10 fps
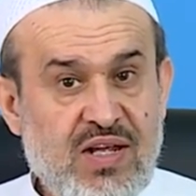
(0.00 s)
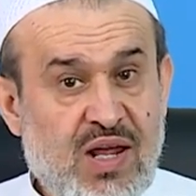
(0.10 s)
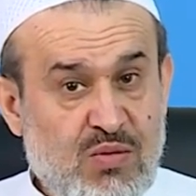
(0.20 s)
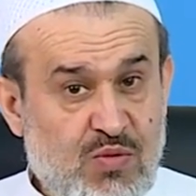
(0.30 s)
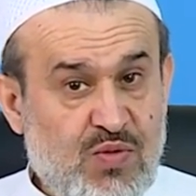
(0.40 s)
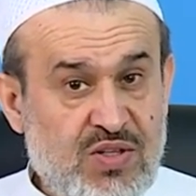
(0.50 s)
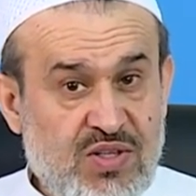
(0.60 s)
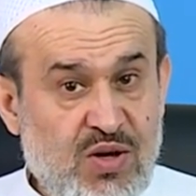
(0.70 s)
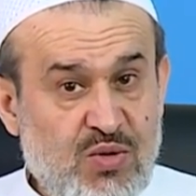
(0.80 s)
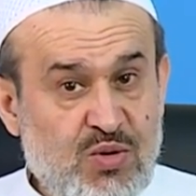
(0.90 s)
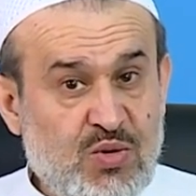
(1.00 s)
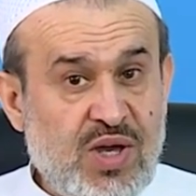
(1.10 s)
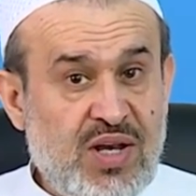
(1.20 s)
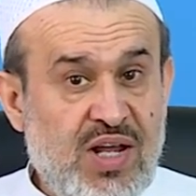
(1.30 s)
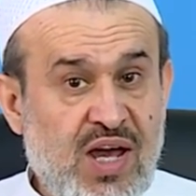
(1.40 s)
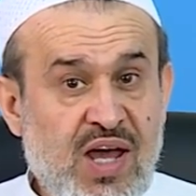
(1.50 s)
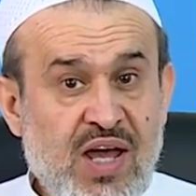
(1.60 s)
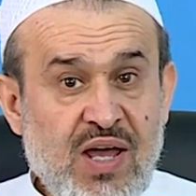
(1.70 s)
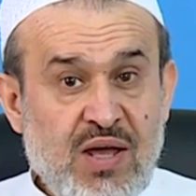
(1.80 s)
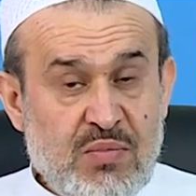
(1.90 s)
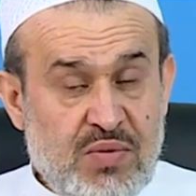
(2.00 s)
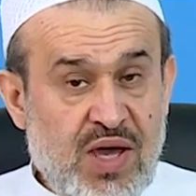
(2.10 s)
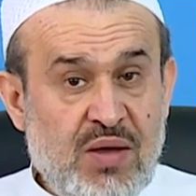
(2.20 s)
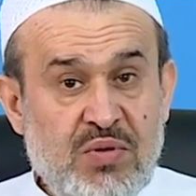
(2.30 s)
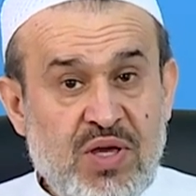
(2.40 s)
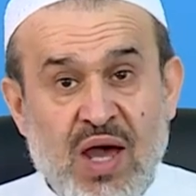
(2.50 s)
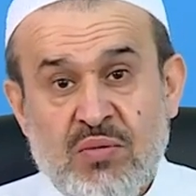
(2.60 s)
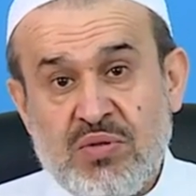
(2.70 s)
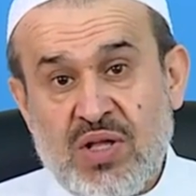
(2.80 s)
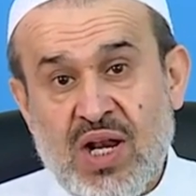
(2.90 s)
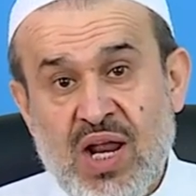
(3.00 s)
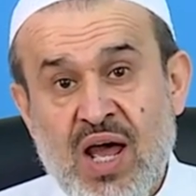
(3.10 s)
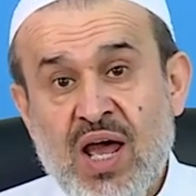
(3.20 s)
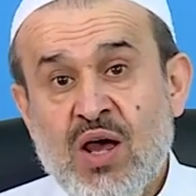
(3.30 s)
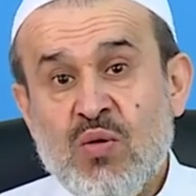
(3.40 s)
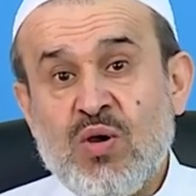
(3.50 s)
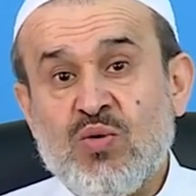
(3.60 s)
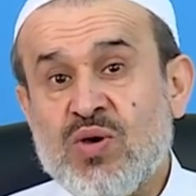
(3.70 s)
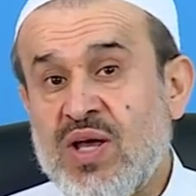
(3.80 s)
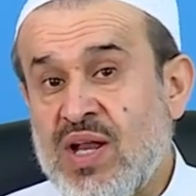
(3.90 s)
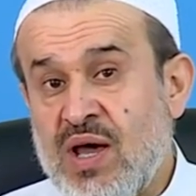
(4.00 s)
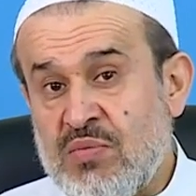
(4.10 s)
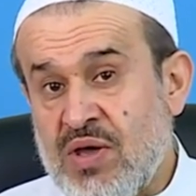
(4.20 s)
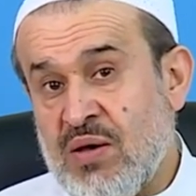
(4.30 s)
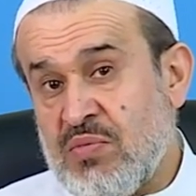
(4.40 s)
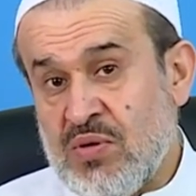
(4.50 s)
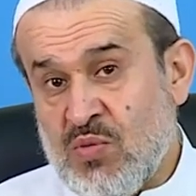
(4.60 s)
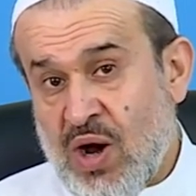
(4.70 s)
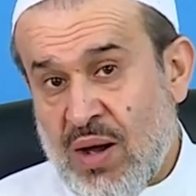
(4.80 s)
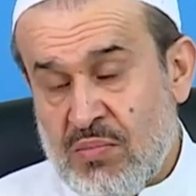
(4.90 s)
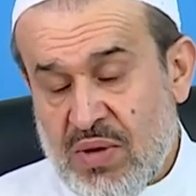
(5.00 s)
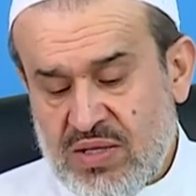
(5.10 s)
المفضل يكنى بأبي عبد الله ويكنى بأبي محمد